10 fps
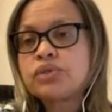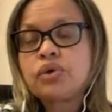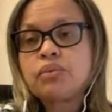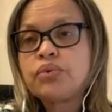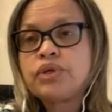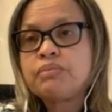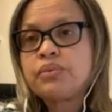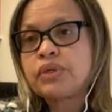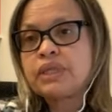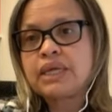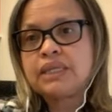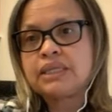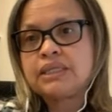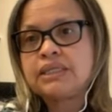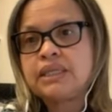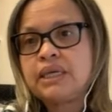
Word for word: son muy importantes